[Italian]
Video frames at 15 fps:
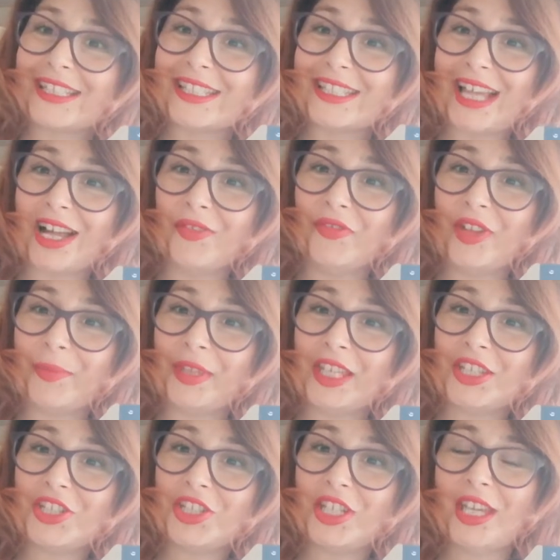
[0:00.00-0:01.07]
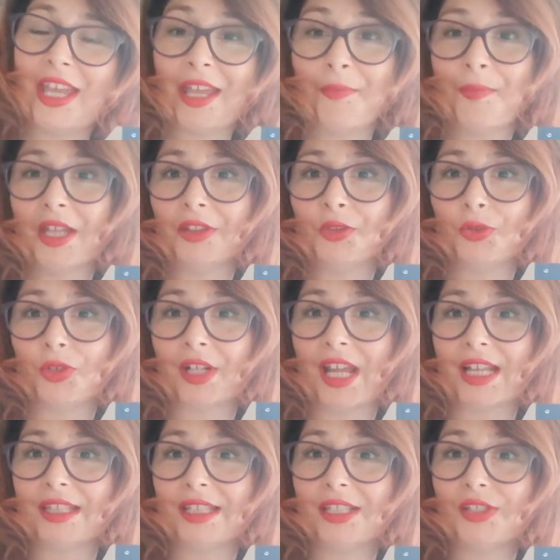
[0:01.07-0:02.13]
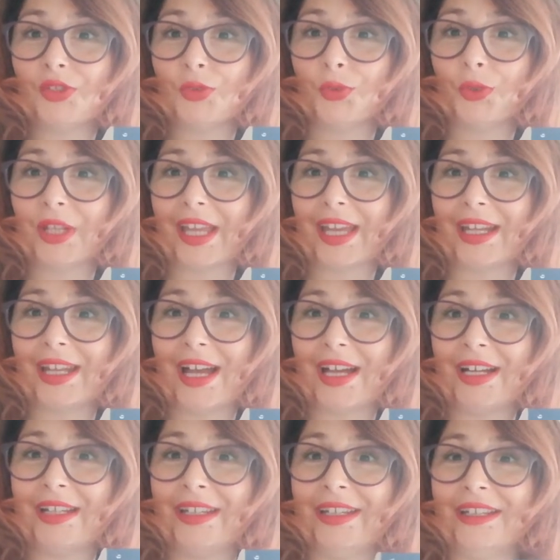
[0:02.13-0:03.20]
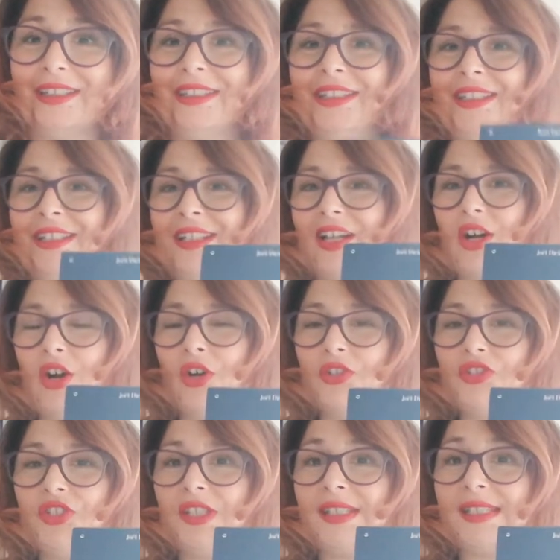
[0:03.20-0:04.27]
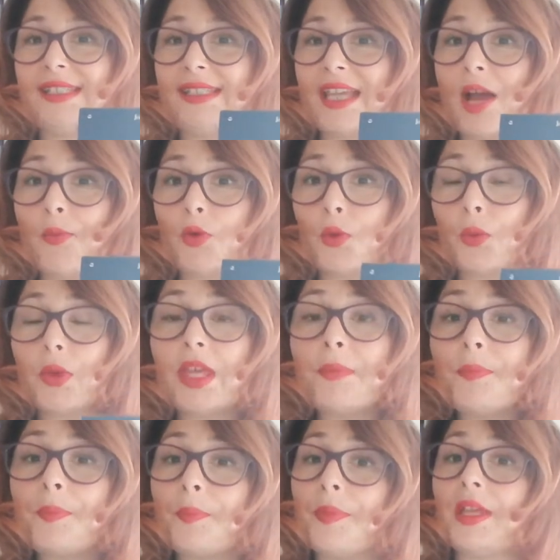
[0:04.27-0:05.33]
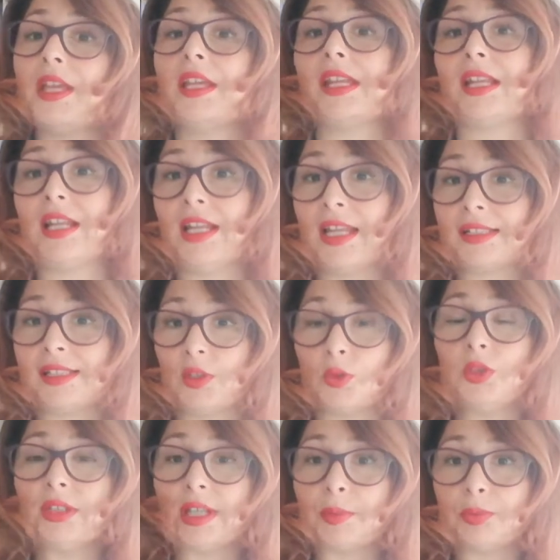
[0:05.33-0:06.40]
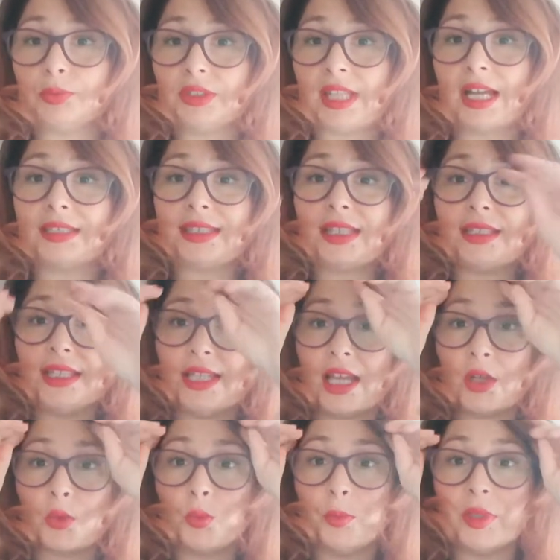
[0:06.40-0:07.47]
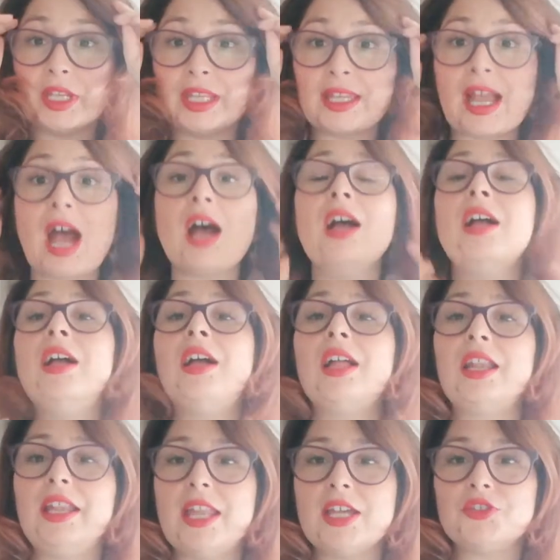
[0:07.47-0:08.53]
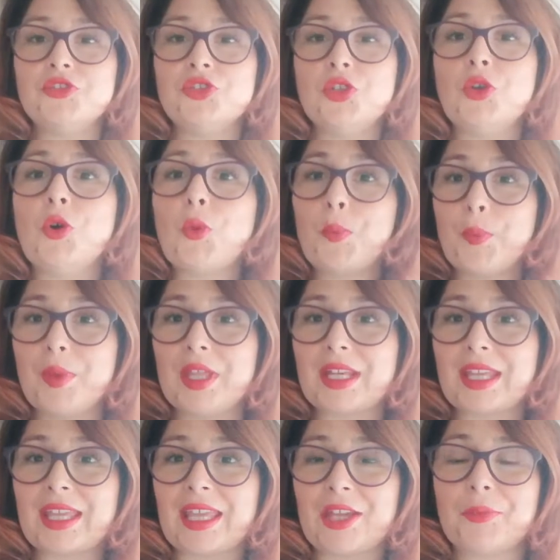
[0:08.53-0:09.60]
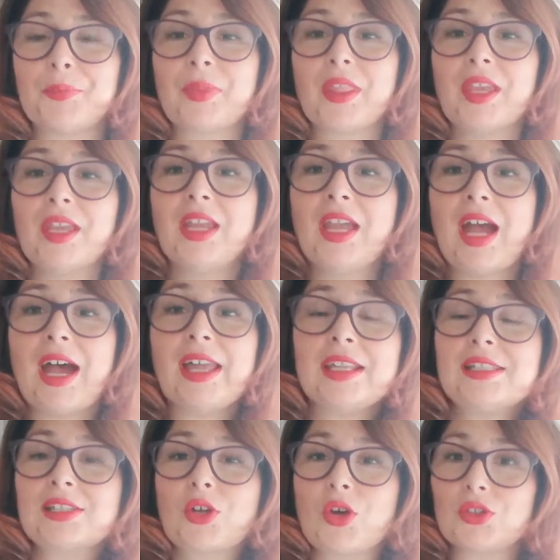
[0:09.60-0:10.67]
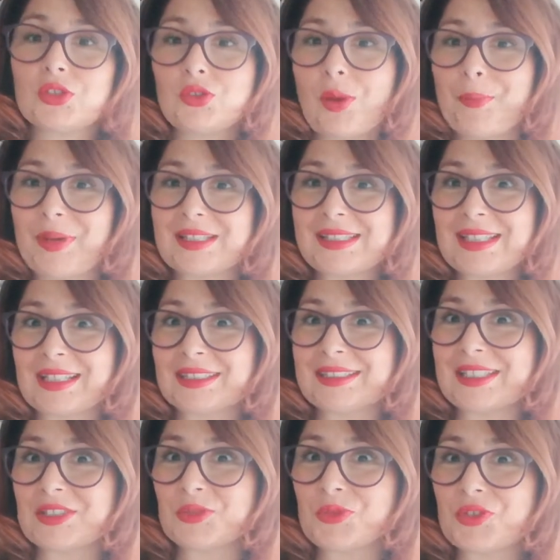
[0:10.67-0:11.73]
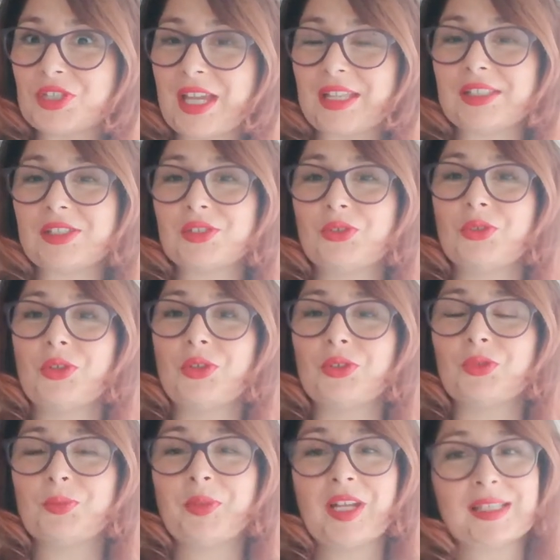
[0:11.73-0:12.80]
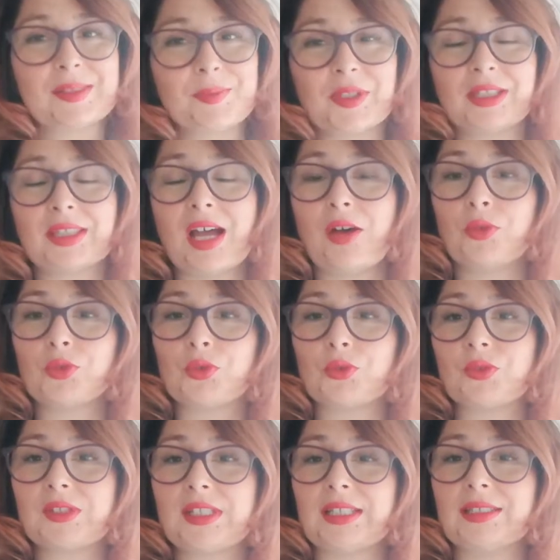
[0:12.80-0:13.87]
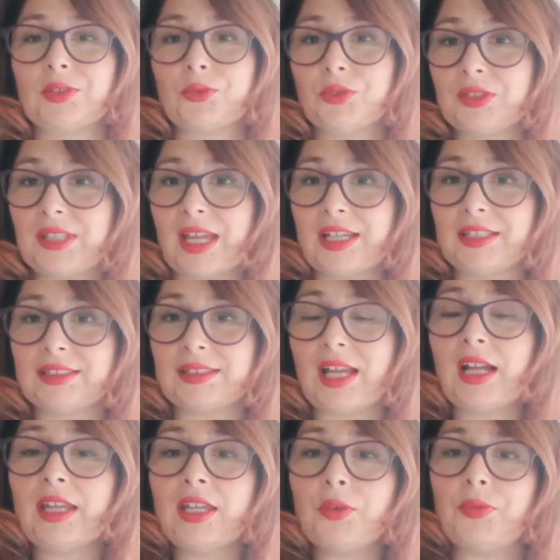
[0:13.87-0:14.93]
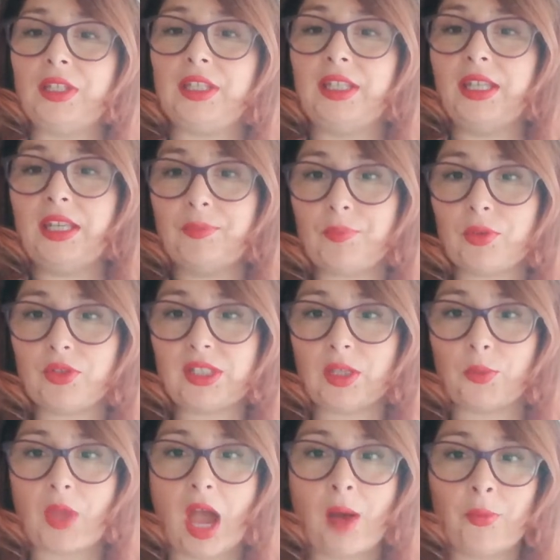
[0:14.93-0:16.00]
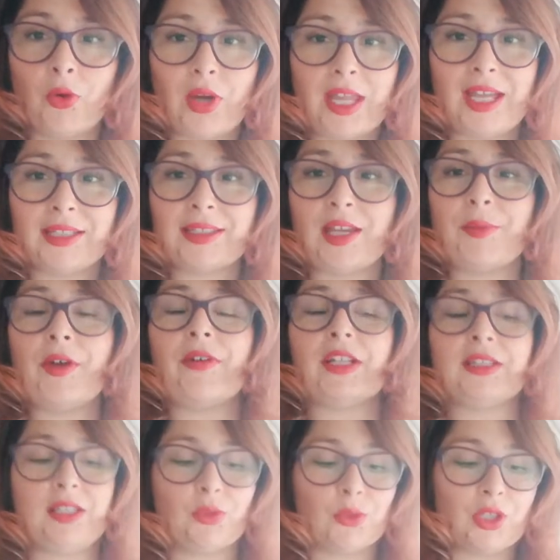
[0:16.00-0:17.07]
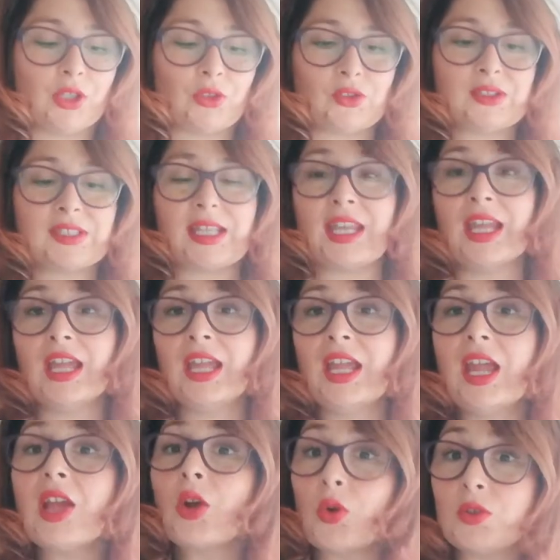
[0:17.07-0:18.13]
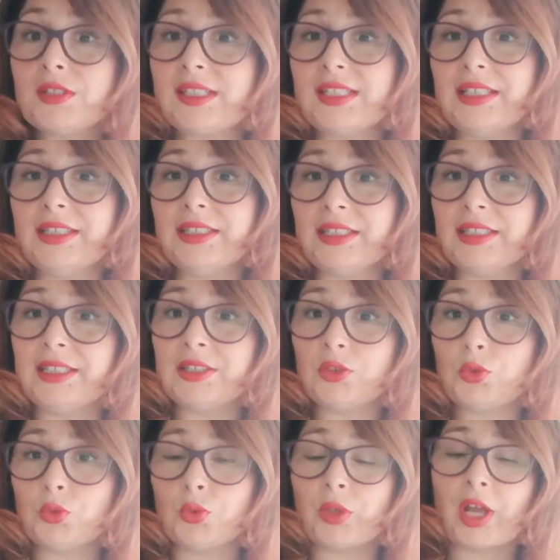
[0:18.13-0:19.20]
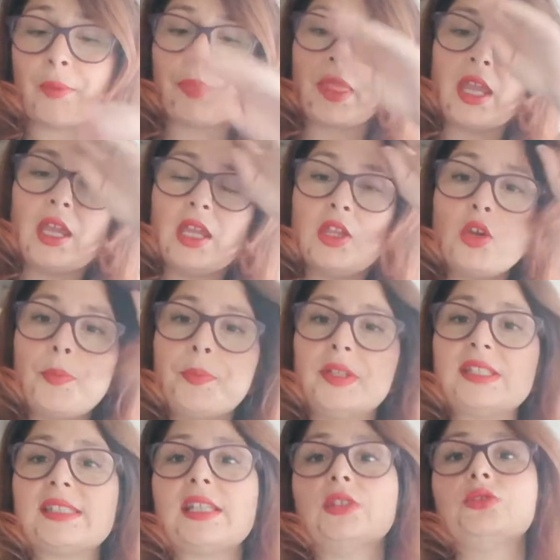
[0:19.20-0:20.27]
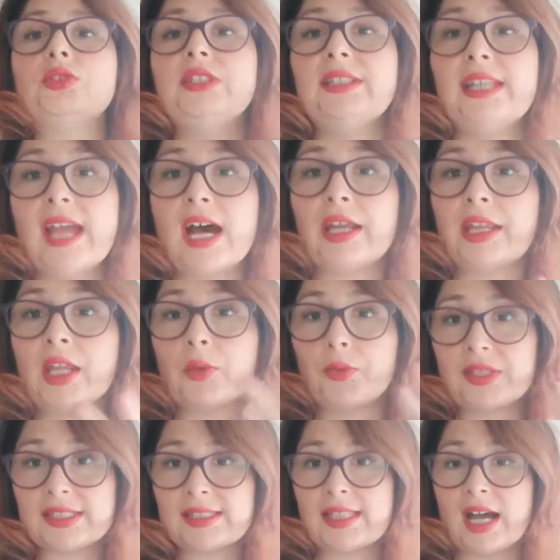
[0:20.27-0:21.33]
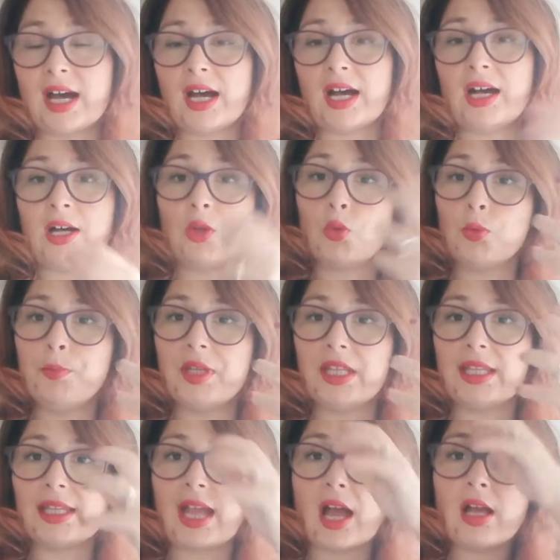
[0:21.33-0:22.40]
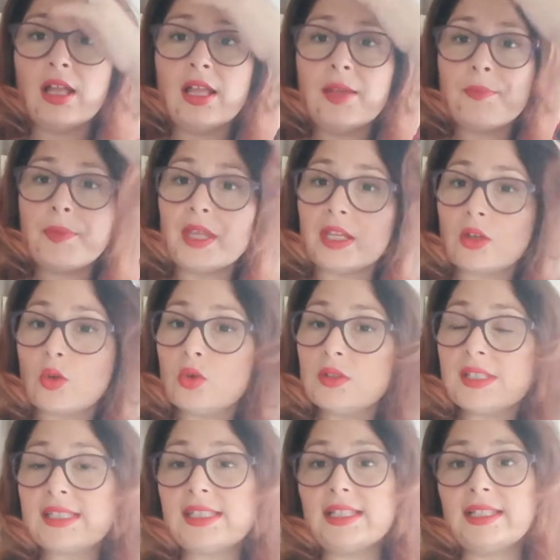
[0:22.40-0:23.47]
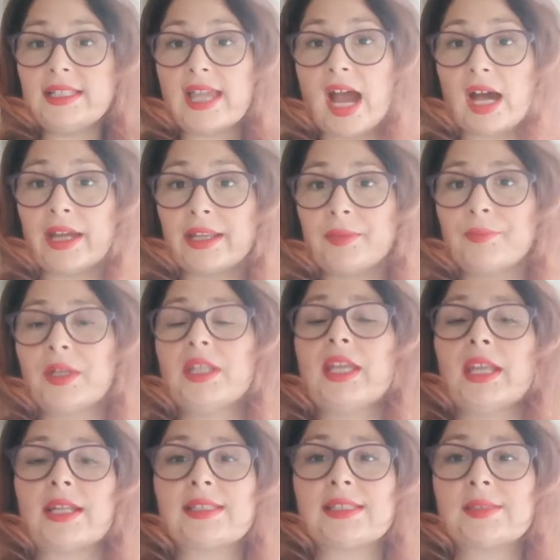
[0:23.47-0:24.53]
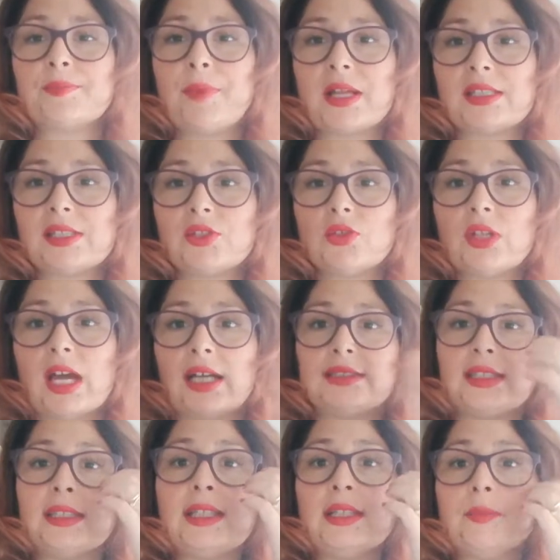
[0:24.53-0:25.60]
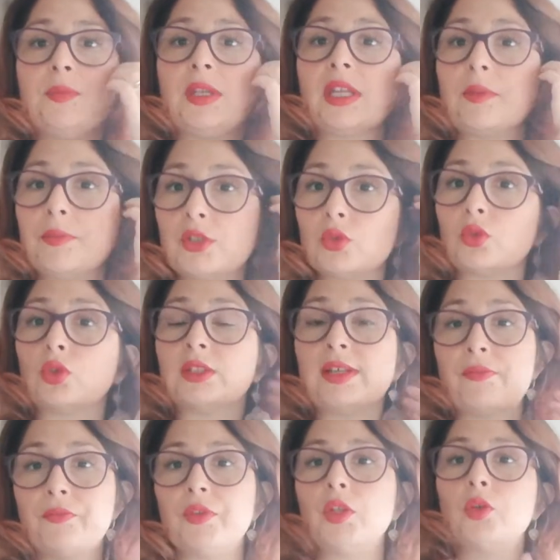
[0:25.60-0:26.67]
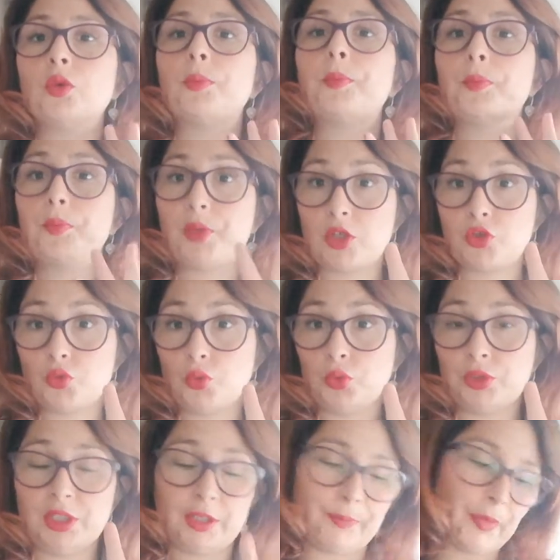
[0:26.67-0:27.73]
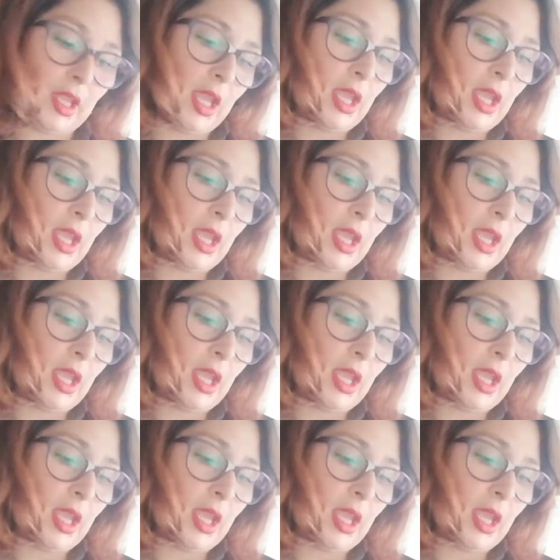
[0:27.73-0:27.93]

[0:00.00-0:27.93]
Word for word: Salve amici e bentornati sul canale. Oggi siamo qui per la seconda puntata della rubrica Leggilo perché. Ha riscosso abbastanza successo, non me l'aspettavo, sono stata contenta e quindi proseguiamo e andiamo avanti con i nostri consigli di lettura. Io ho pensato di ideare questa rubrica per consigliare in maniera spassionata dei libri che mi sono davvero piaciuti